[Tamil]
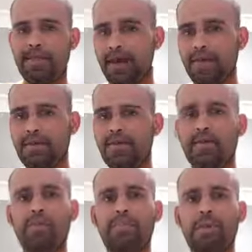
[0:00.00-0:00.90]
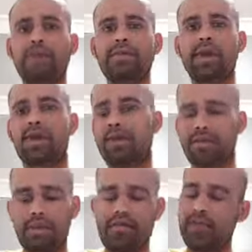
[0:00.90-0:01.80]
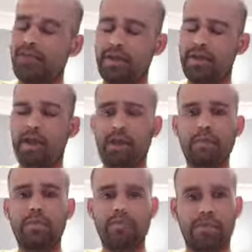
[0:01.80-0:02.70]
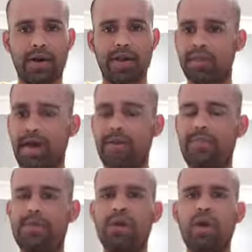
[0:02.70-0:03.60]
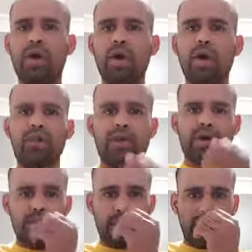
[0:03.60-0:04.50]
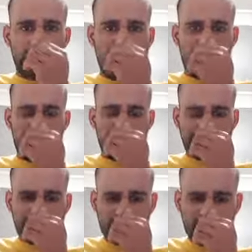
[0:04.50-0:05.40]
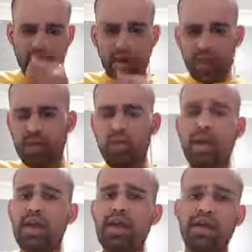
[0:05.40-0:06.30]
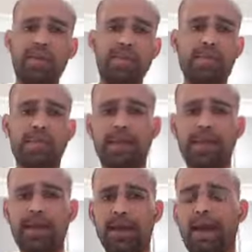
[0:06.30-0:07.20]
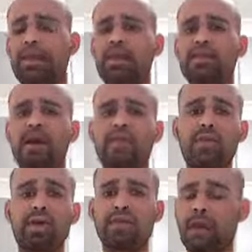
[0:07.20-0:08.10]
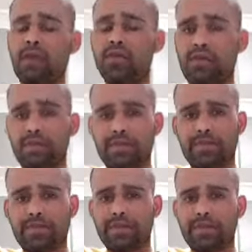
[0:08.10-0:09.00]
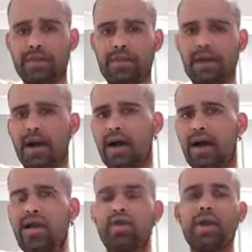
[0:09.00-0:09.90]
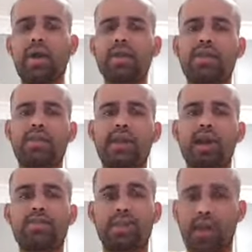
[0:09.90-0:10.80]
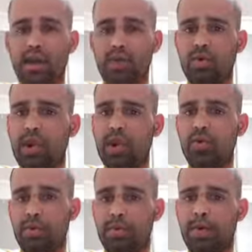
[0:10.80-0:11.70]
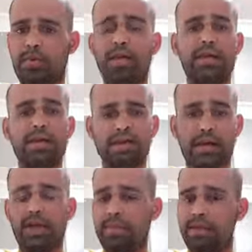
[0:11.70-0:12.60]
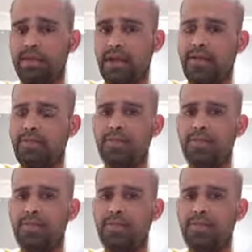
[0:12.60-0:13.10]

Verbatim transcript: அது ஒரு பைசாக்கள் இருந்தால் இருந்தாலே போதுமானது தான் ஒவ்வொருனுடைய தாயும் இவ்வுலகில் ஏற்றத்தாழ்வுகள் பல உண்டு ஆனால் ஒரு ஏற்றத்தாழ்வு இல்லாத ஒரே ஒரு பெண்மணி தாய் மட்டும்தான்